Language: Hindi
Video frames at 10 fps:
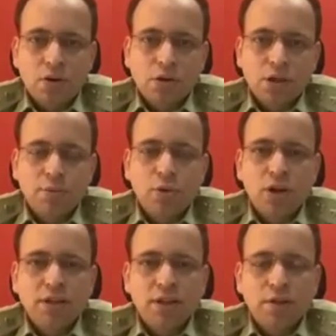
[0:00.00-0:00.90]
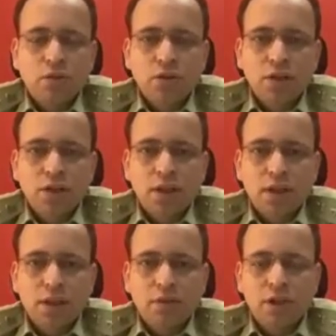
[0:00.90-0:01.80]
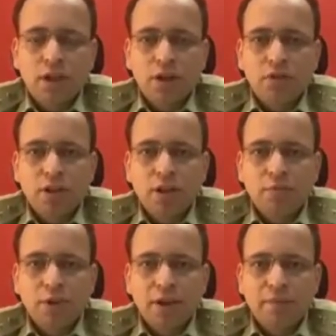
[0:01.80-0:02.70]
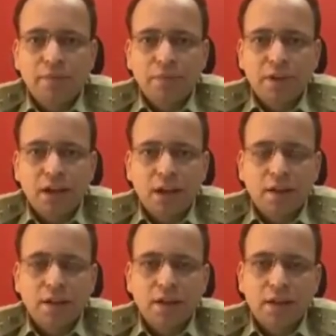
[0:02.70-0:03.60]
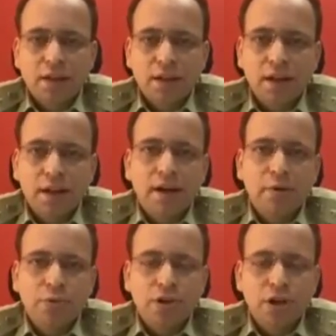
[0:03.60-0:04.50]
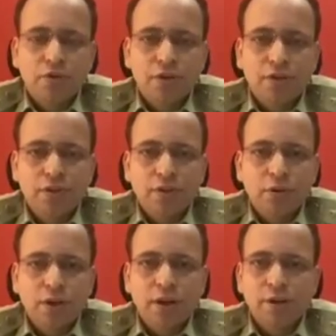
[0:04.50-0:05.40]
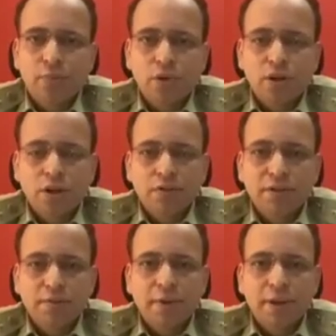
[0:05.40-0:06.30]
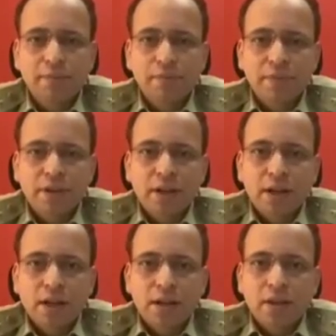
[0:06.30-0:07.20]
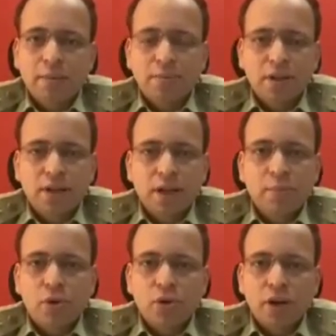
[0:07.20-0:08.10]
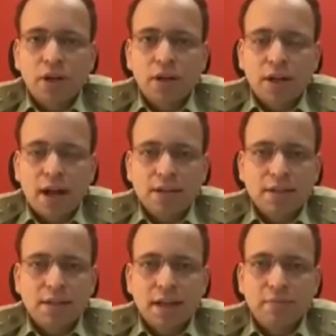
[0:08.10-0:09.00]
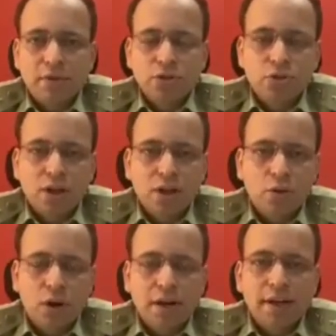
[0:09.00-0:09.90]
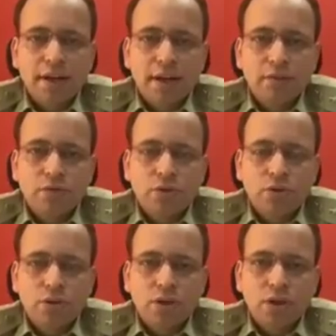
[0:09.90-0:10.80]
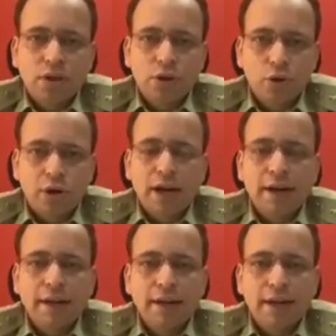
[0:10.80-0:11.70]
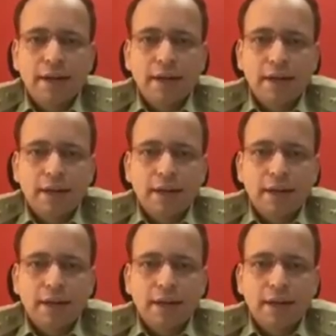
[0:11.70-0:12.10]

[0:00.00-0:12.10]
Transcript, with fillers: और ये बोलना चाहता हूँ कि सिविल सर्विसेज में खासकर कि इंडियन एडमिनिस्ट्रेटिव सर्विस और इंडियन पुलिस सर्विस में सबसे इम्पोर्टेंट आज के टाइम में जो है क्वालिटी है वो न्यूट्रलिटी है